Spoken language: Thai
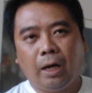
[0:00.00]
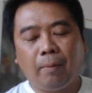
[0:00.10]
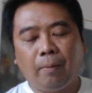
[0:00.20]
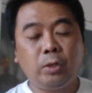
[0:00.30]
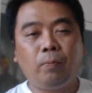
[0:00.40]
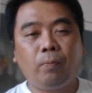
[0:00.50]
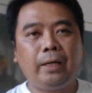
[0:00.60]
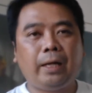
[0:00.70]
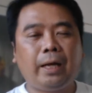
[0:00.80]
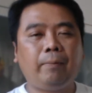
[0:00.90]
measurement
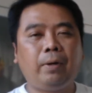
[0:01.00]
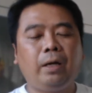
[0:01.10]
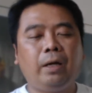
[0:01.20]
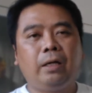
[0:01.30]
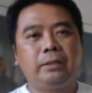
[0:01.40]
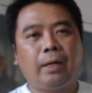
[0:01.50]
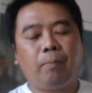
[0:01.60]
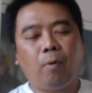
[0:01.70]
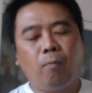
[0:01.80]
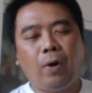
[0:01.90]
นะครับ จะ
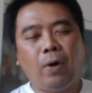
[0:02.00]
พบว่า